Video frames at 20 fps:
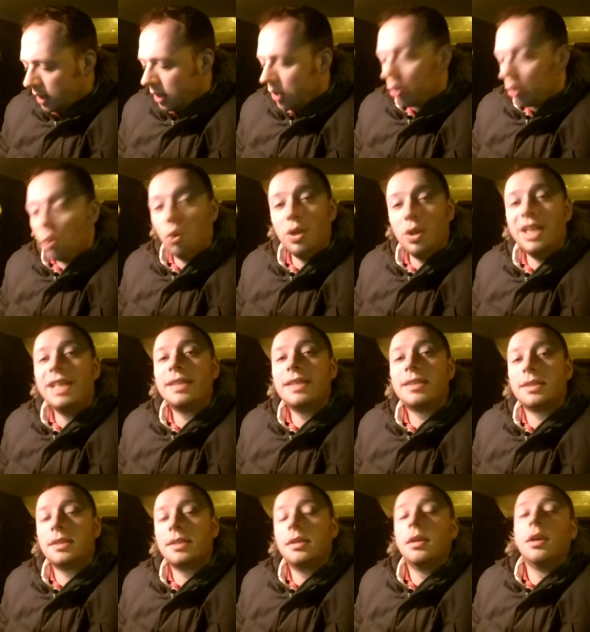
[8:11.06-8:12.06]

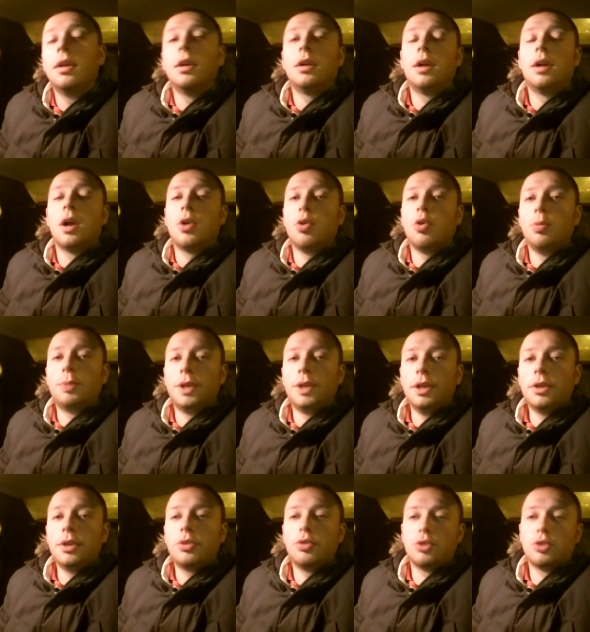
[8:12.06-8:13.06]
кулисы, коробки.
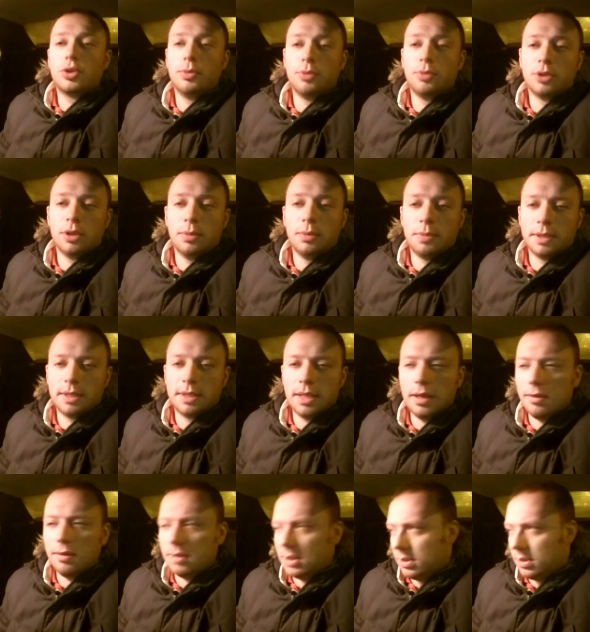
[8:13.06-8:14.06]
Их тоже можно
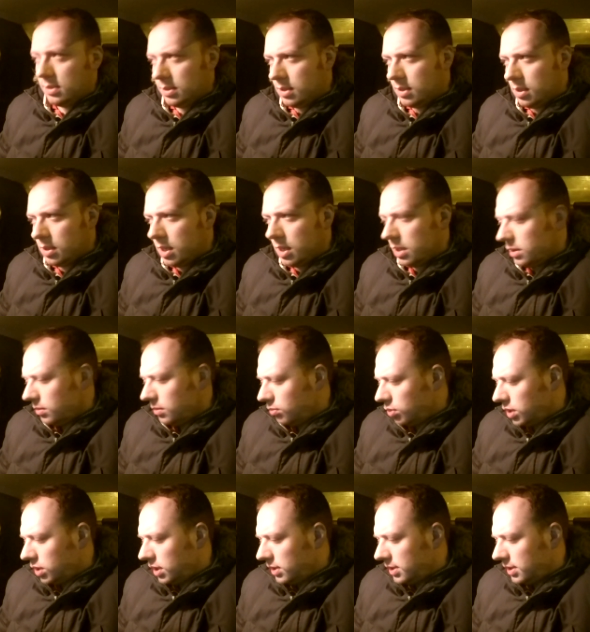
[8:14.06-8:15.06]
поставить, если какая-то
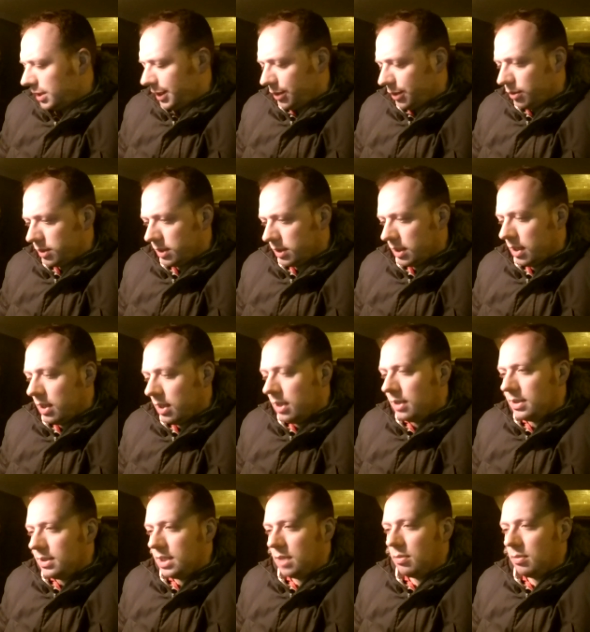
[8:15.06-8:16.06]
более серьезная
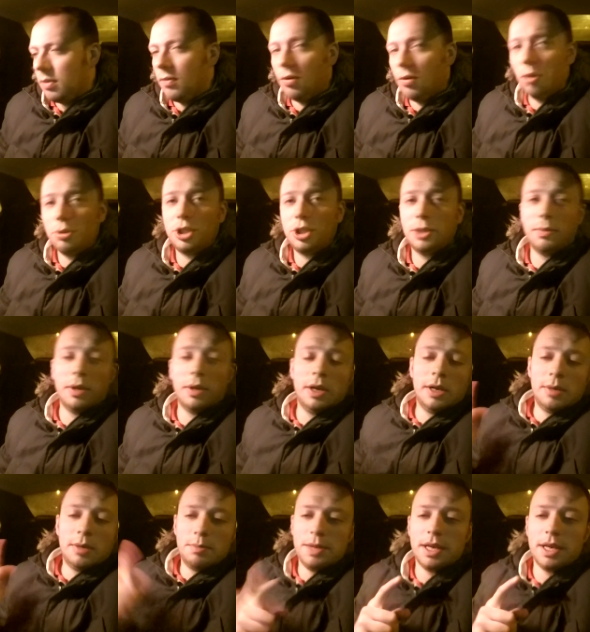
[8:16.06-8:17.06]
тема. В общем,
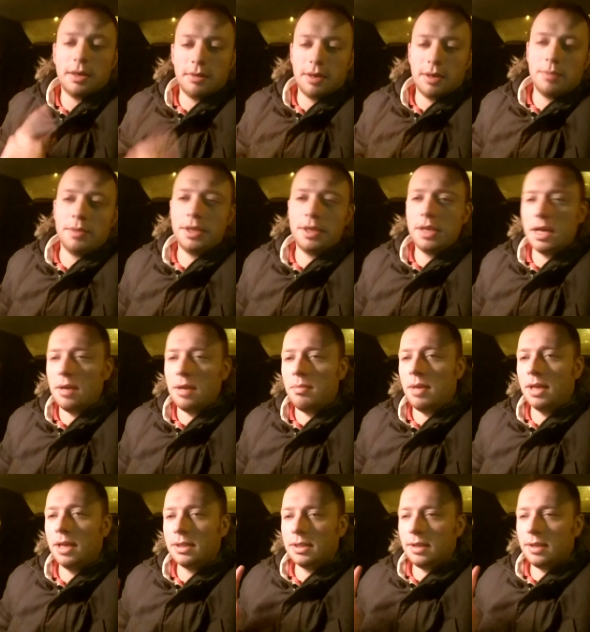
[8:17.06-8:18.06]
первое, меняем
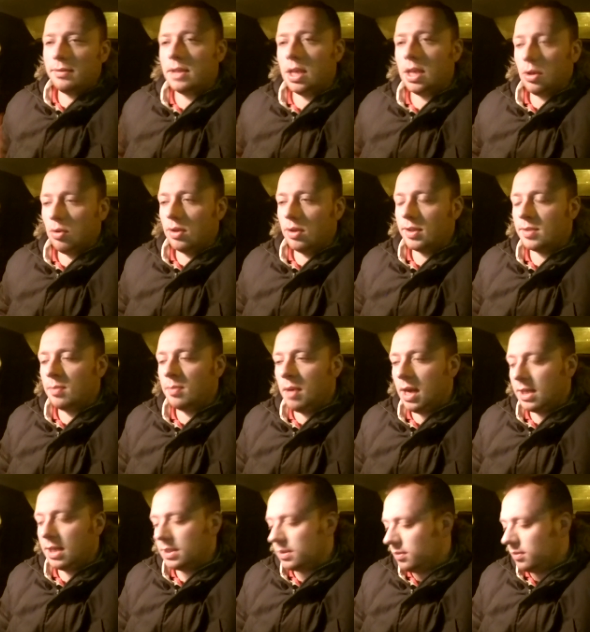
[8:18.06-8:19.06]
масло. Второе,
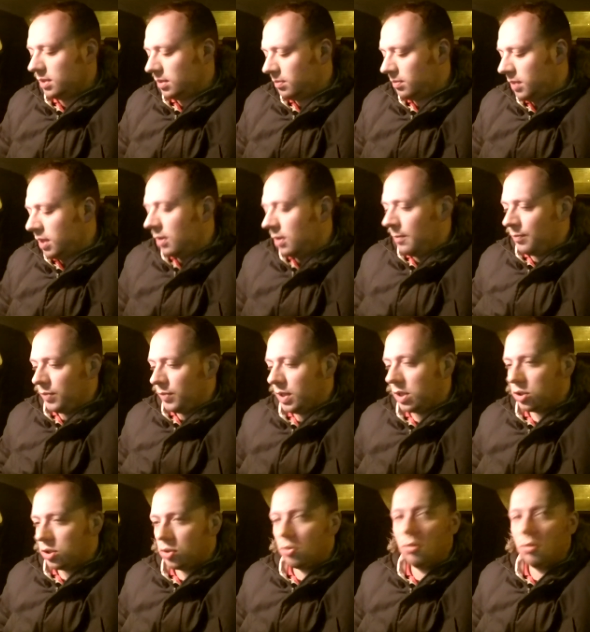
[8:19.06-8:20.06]
смазываем
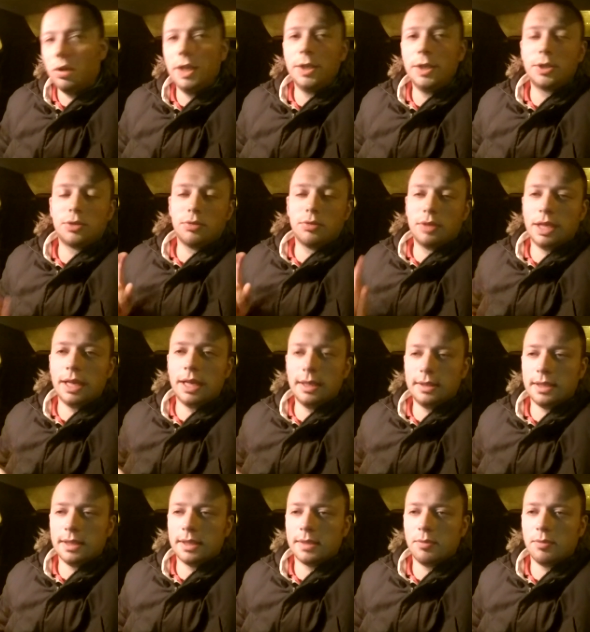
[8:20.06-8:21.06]
нашу кулису.
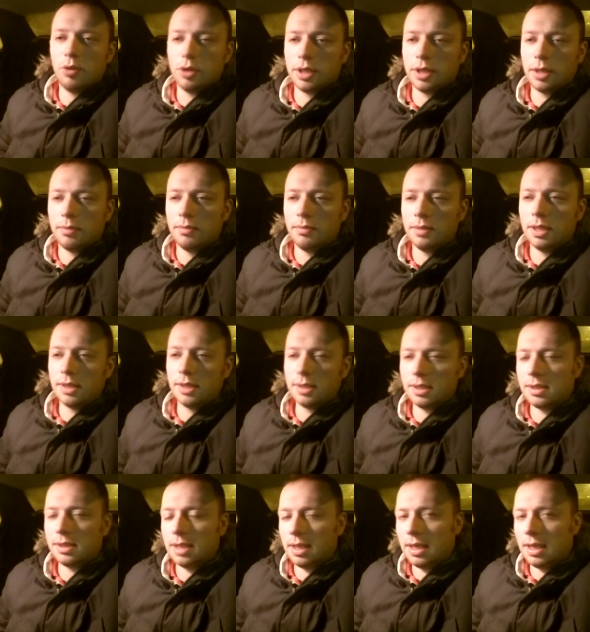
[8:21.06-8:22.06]
Третье, смотрим на
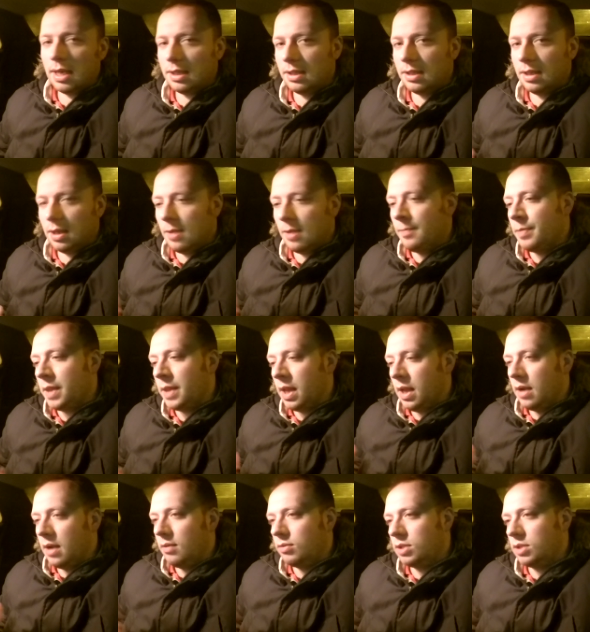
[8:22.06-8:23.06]
состояние
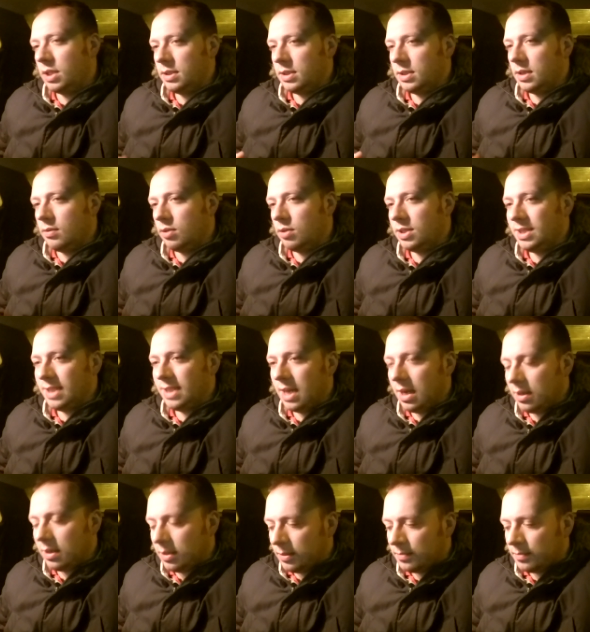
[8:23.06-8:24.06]
вот этих вот
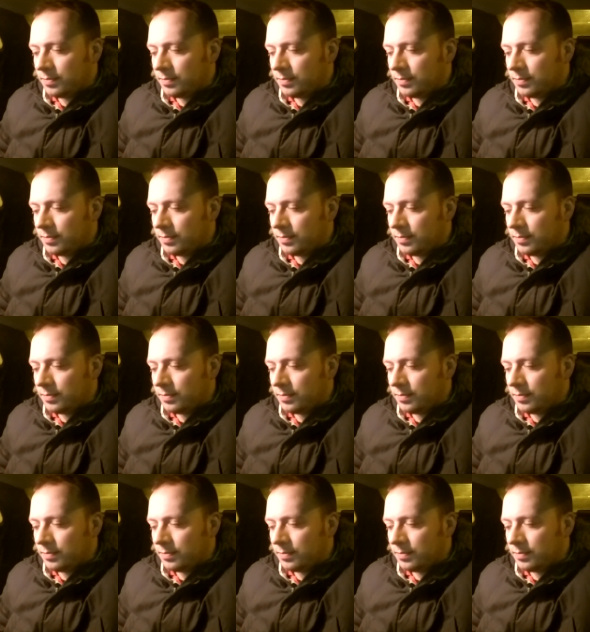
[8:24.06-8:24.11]
тяг